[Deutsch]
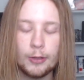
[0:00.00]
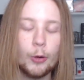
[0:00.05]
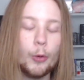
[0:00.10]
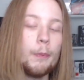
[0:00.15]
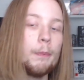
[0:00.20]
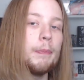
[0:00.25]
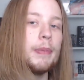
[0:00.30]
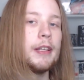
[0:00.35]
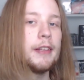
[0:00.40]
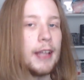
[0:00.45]

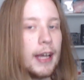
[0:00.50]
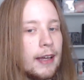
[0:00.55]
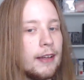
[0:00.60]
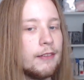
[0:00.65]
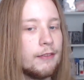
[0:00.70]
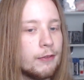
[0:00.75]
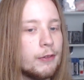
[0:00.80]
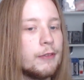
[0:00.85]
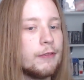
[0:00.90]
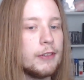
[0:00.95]
Und bis
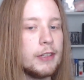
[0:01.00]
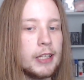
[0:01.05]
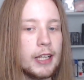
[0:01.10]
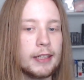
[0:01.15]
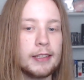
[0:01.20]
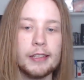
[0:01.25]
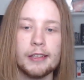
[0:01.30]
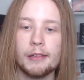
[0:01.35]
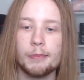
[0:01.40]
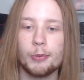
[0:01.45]
dahin wird, wie
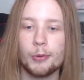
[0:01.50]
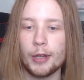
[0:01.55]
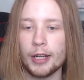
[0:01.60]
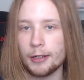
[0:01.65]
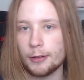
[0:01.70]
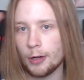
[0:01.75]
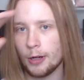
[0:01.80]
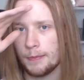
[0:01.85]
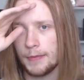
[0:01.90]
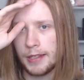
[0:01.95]
gesagt, dieses Projekt
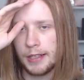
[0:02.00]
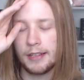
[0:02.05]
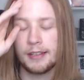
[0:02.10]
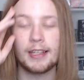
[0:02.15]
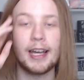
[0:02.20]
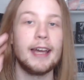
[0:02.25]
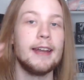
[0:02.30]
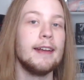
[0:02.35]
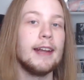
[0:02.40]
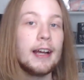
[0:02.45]
kommen. Das ist
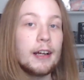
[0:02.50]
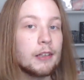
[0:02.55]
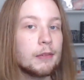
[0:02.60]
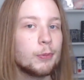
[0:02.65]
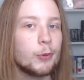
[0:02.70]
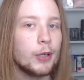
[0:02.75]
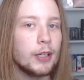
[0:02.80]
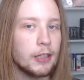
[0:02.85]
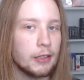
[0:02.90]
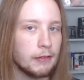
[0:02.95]
kein langes
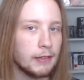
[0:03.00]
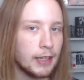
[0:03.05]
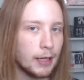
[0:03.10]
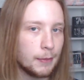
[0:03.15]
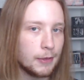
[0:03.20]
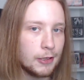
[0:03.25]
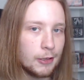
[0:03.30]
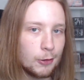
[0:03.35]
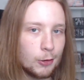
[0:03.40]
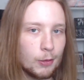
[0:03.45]
Projekt, deswegen habe
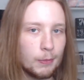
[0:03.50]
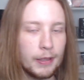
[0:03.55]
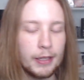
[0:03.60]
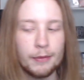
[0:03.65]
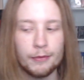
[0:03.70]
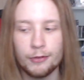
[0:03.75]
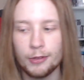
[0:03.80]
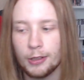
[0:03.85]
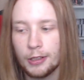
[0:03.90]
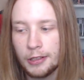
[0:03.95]
ich es auch komplett
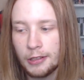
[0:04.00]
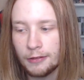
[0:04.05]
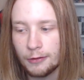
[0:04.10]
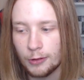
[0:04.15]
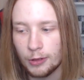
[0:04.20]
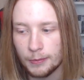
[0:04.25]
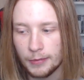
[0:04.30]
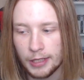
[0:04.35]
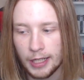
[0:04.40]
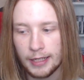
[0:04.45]
im Voraus
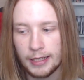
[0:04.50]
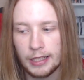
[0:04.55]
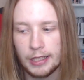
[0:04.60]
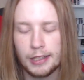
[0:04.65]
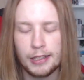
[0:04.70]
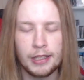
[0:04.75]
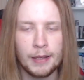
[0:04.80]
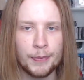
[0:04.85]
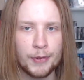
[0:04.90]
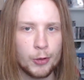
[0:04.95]
aufgenommen. Es hat
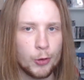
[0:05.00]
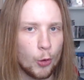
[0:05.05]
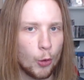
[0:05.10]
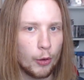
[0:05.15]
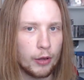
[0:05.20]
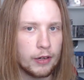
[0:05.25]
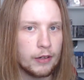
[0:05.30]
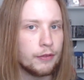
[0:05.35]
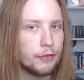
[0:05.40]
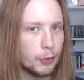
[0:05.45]
insgesamt
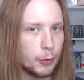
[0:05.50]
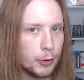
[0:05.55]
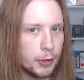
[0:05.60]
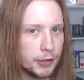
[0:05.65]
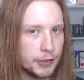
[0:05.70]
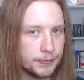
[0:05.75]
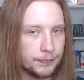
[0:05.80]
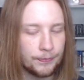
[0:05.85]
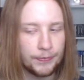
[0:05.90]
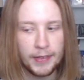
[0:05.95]
neun
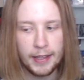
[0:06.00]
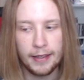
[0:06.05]
Folgen.